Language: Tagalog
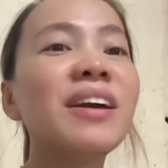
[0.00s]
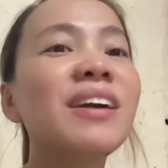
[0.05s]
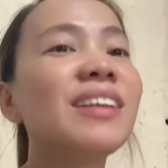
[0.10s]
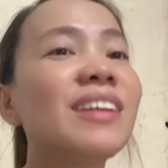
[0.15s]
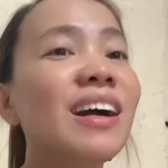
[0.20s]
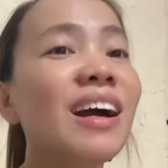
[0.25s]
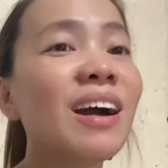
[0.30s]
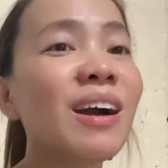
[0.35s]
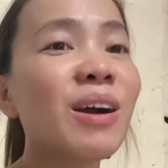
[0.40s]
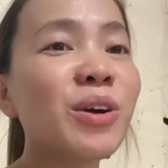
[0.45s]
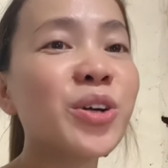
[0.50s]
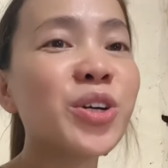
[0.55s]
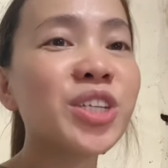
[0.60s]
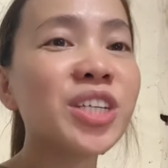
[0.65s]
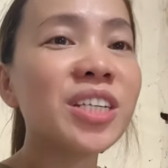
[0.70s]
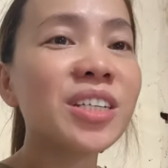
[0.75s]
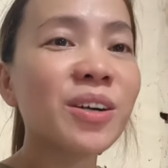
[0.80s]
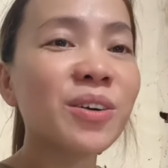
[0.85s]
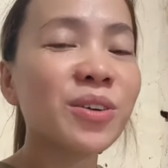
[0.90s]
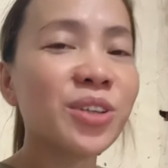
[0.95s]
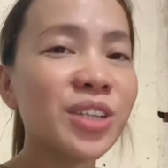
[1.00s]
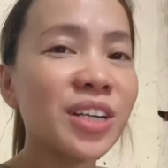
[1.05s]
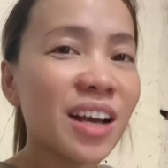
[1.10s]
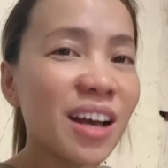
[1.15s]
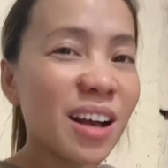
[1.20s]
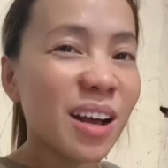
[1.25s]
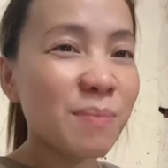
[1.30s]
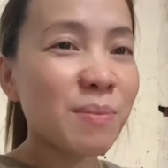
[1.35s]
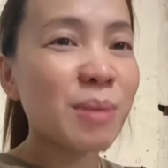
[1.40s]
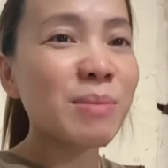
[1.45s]
nakaka-order ako or
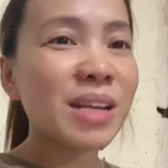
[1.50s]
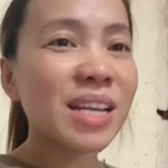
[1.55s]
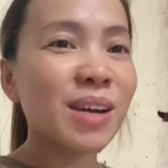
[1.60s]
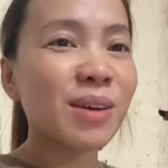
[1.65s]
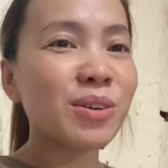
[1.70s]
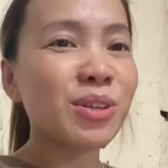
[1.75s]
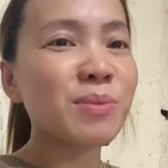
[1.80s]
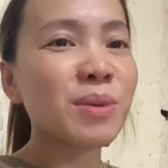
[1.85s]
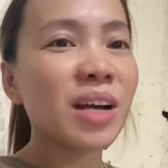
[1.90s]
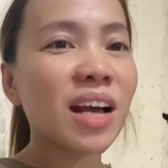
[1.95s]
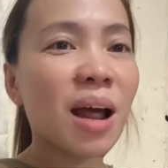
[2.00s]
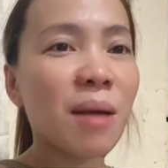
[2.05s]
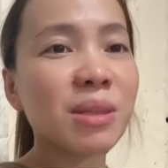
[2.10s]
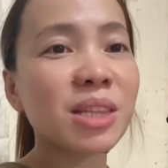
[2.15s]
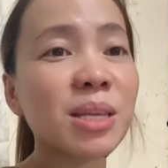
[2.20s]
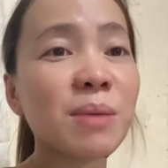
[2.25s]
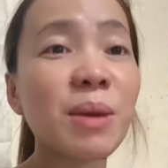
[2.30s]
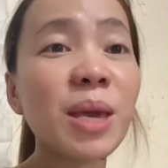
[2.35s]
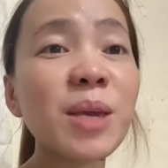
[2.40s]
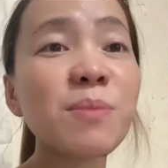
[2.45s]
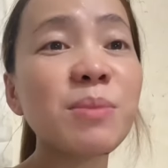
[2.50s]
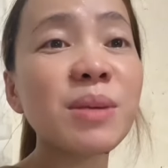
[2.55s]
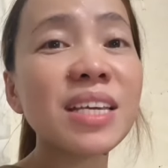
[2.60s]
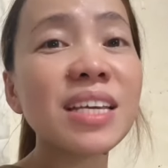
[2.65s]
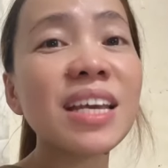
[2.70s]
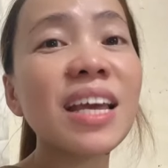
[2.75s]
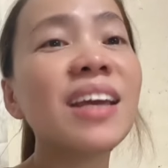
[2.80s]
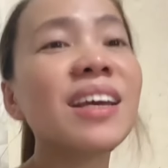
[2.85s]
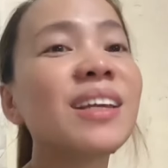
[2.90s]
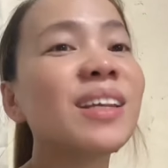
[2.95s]
nakakapamilya ako ng mga gamit ni baby
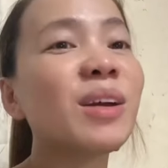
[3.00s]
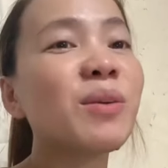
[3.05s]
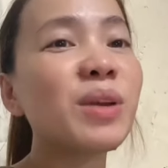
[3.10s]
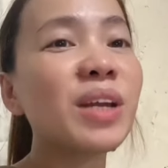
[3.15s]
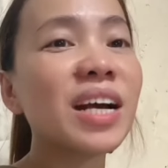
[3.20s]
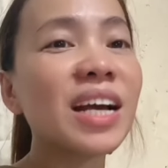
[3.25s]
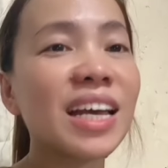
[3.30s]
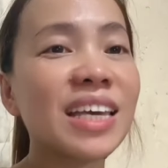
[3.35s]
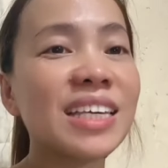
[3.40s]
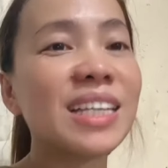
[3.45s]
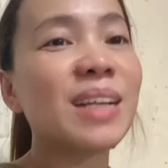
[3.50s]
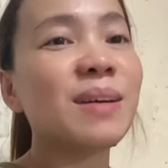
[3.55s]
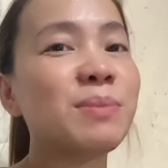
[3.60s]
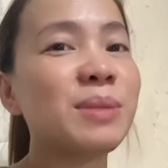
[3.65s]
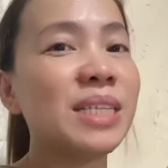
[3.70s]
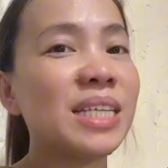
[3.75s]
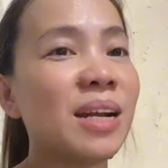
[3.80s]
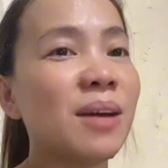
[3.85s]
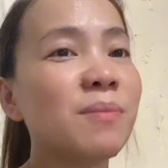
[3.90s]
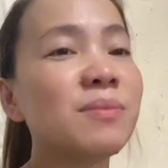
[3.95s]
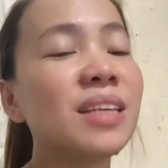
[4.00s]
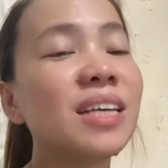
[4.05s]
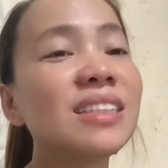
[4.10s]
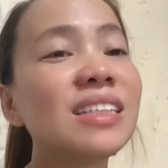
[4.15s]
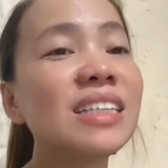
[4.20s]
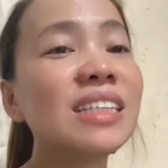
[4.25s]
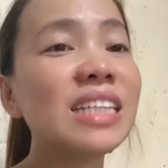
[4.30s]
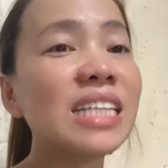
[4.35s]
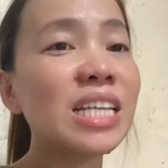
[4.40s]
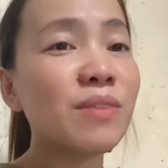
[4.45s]
na walang kahirap-hirap. Then
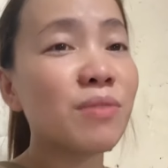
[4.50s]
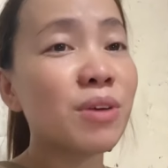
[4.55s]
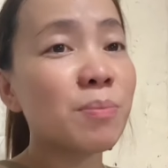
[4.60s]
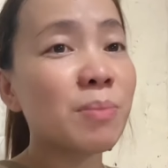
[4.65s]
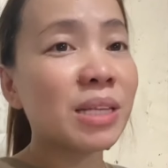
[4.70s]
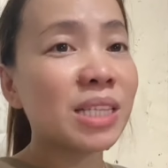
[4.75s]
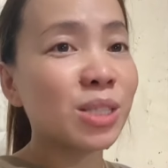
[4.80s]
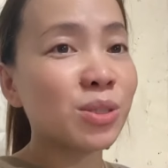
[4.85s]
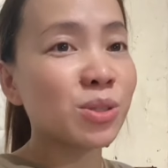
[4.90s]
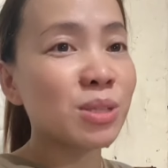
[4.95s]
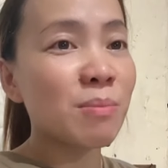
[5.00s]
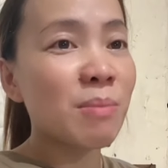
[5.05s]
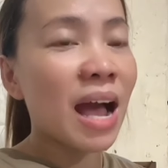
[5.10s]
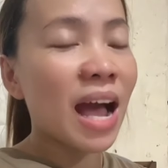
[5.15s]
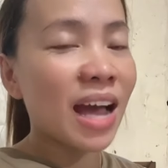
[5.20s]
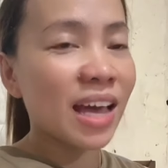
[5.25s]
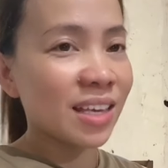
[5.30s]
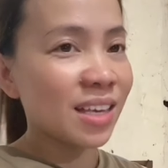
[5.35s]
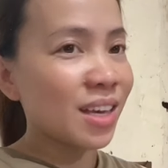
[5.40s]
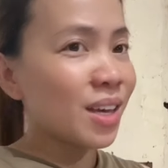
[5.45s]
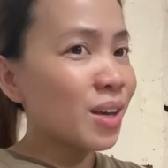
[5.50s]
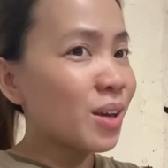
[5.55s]
dinideliver pa dito sa bahay.